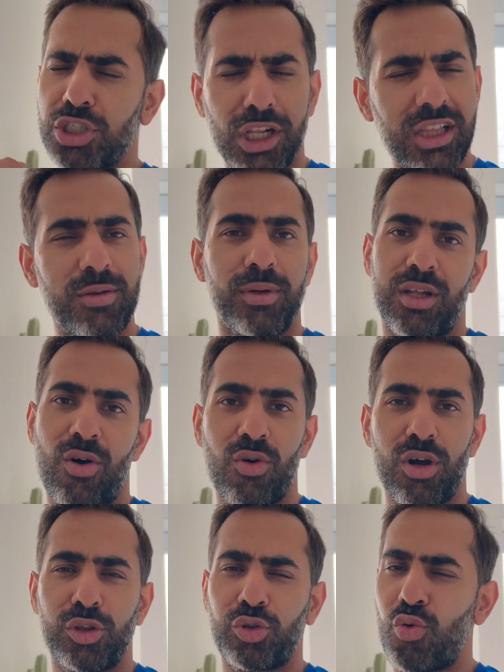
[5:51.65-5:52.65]
जल्दी
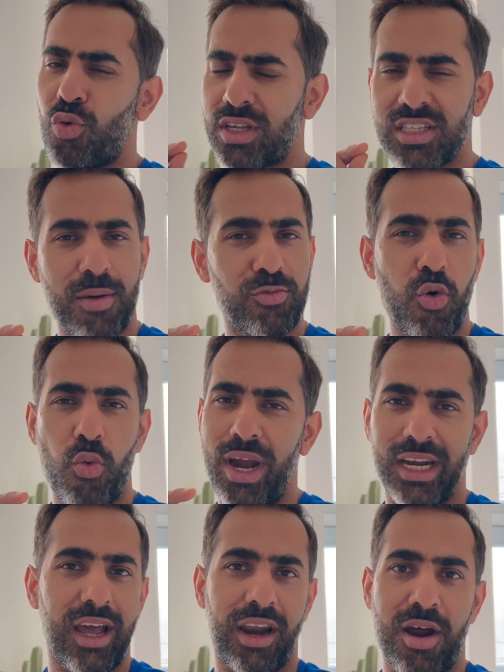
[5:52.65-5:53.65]
बताऊंगा थोड़ा सा आपको
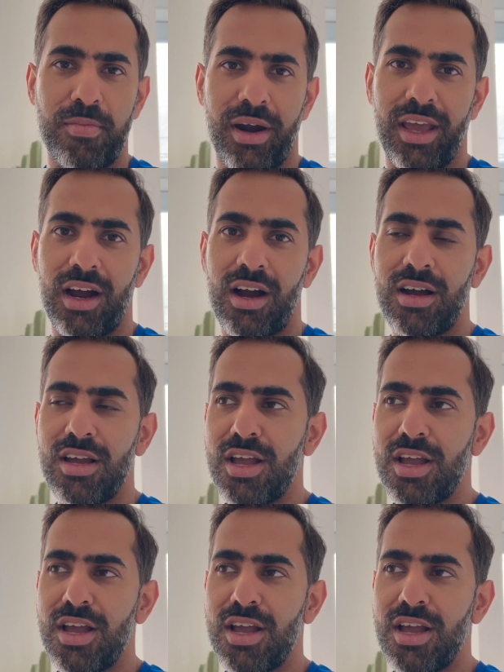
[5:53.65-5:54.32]
वेट करना पड़ेगा